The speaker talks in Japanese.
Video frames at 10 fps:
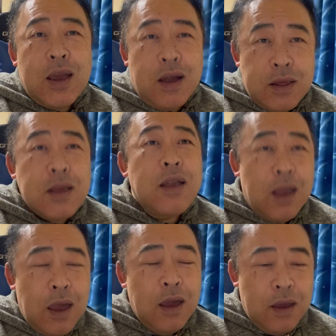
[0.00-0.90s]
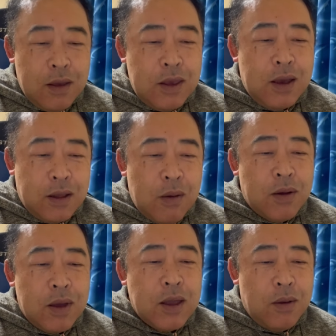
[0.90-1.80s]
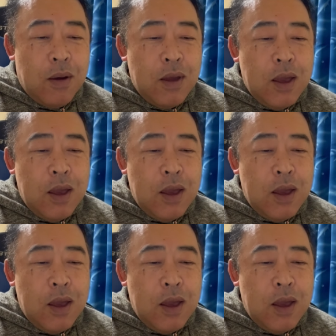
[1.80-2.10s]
感じでね言い方悪いけど